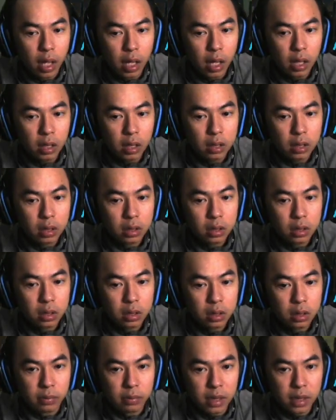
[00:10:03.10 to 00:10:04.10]
Ok,
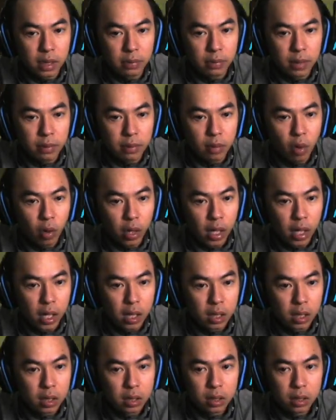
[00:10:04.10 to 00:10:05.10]
giờ mình tìm thêm đồ cái
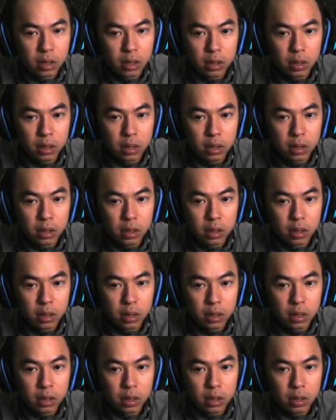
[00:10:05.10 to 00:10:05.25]
này.